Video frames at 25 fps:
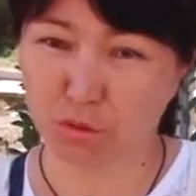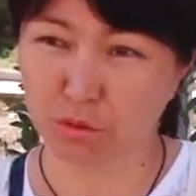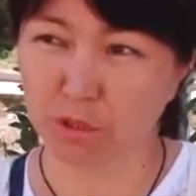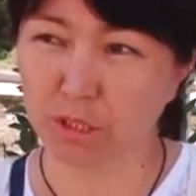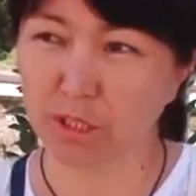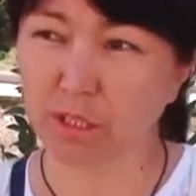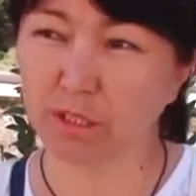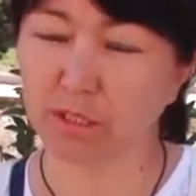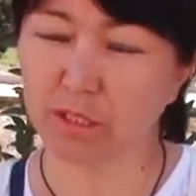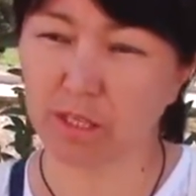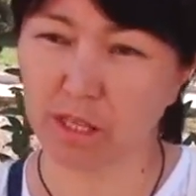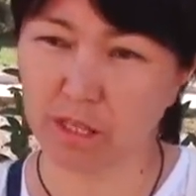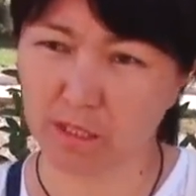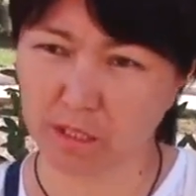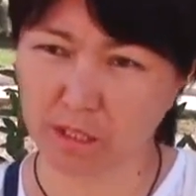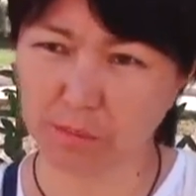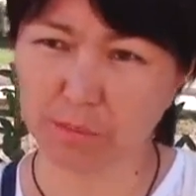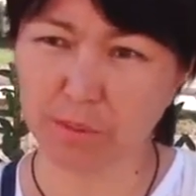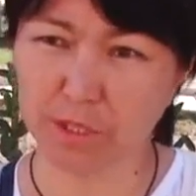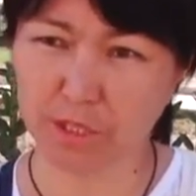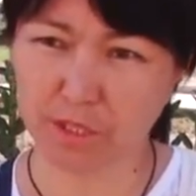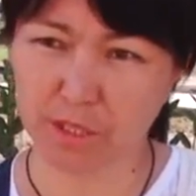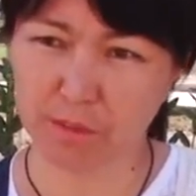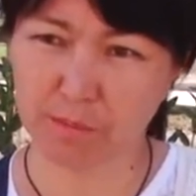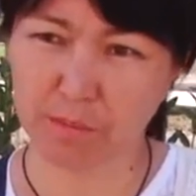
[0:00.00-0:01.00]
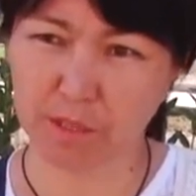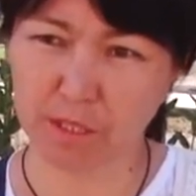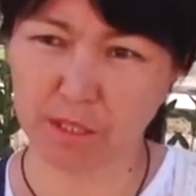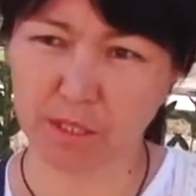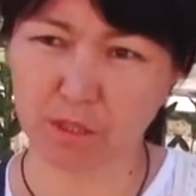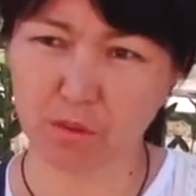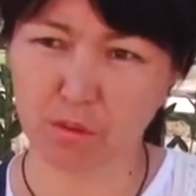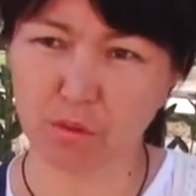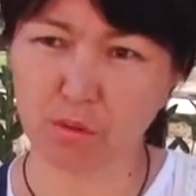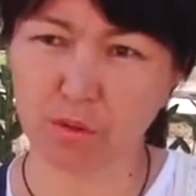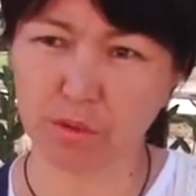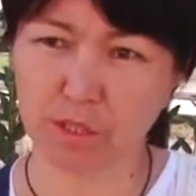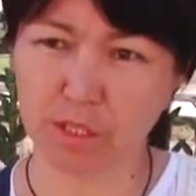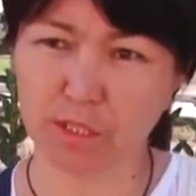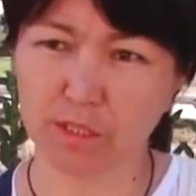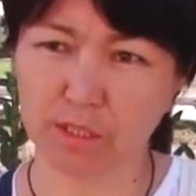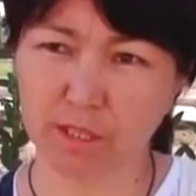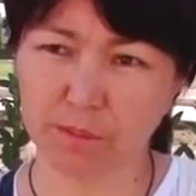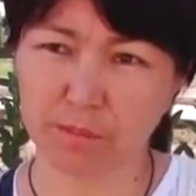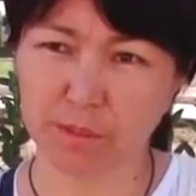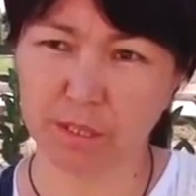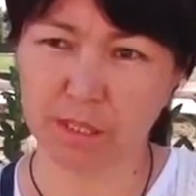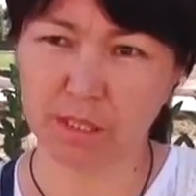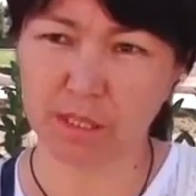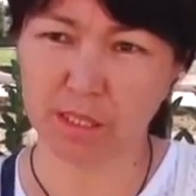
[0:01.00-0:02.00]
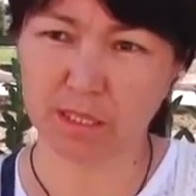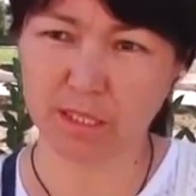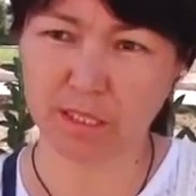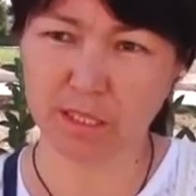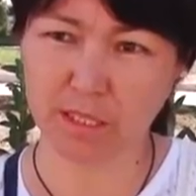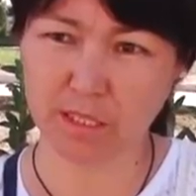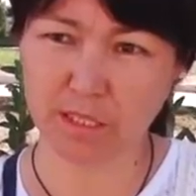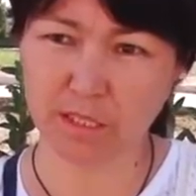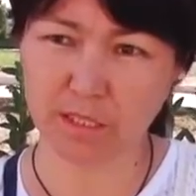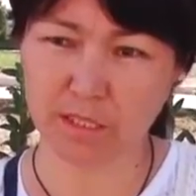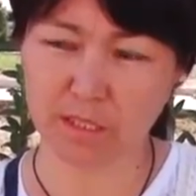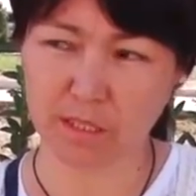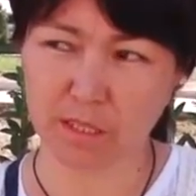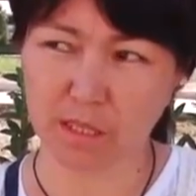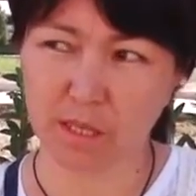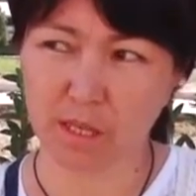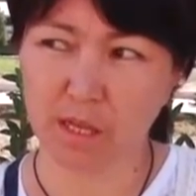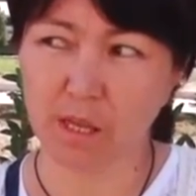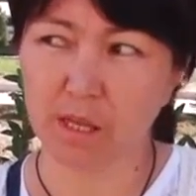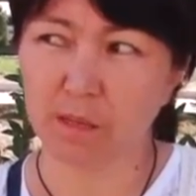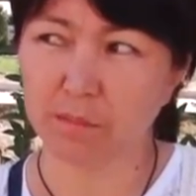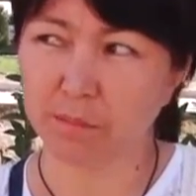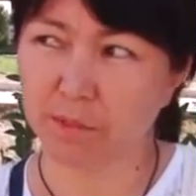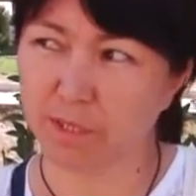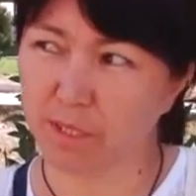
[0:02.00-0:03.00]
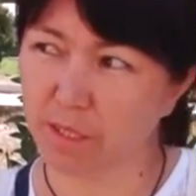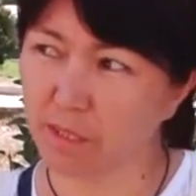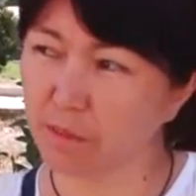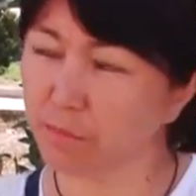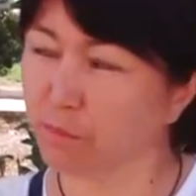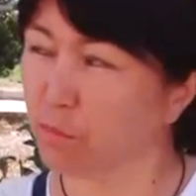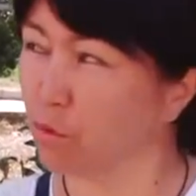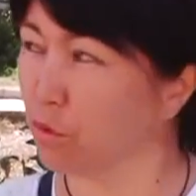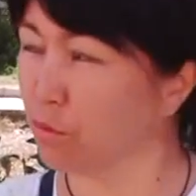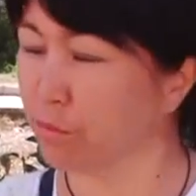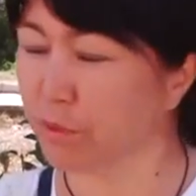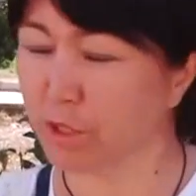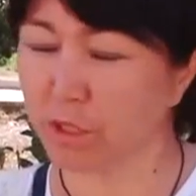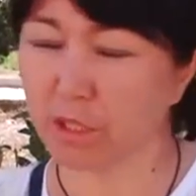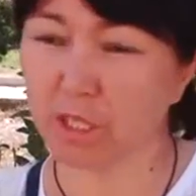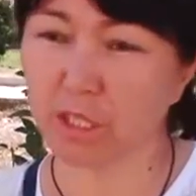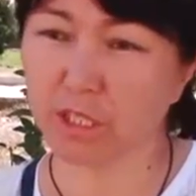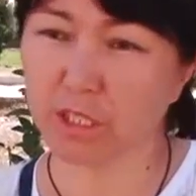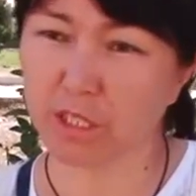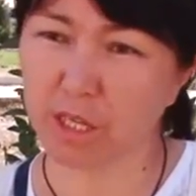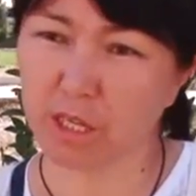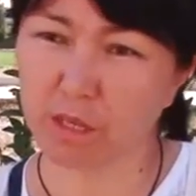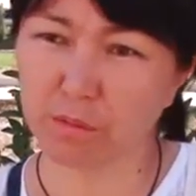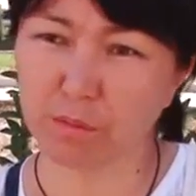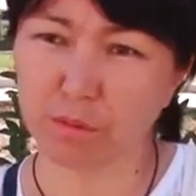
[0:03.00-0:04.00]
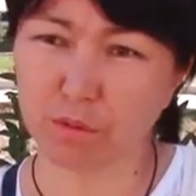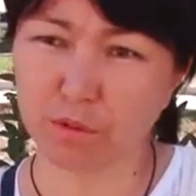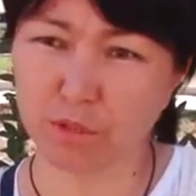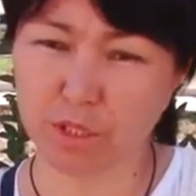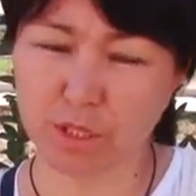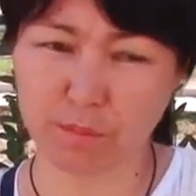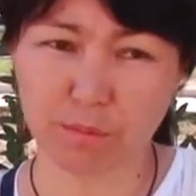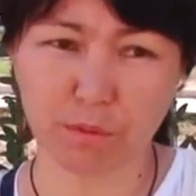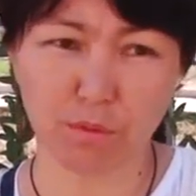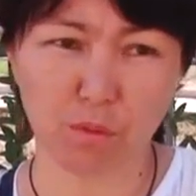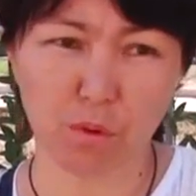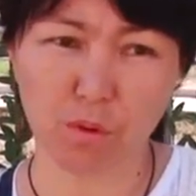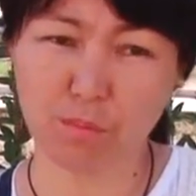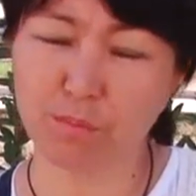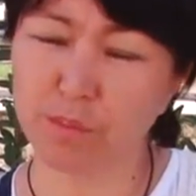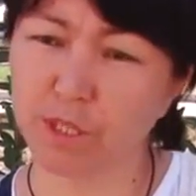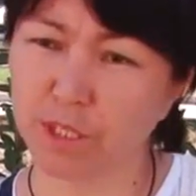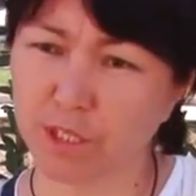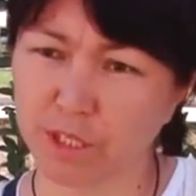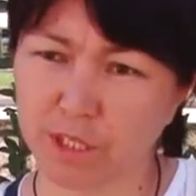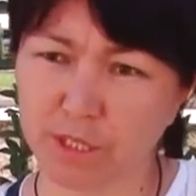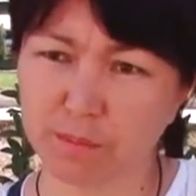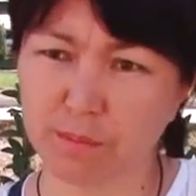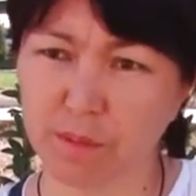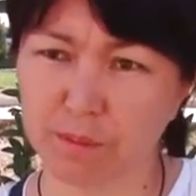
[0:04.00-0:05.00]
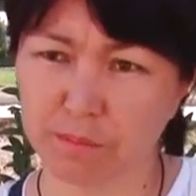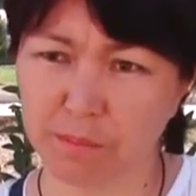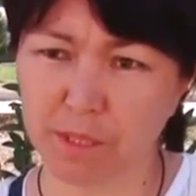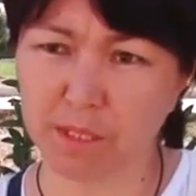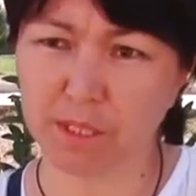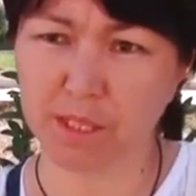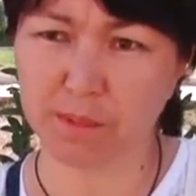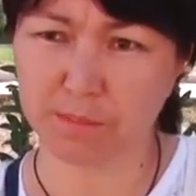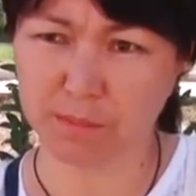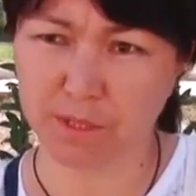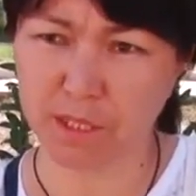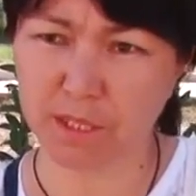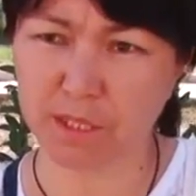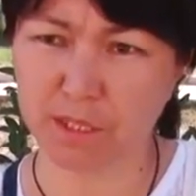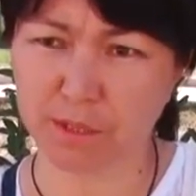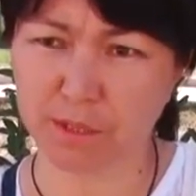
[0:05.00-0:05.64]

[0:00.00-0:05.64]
куда деваться в бишкеке везде так надо строить новые школы чтобы решить проблему по другому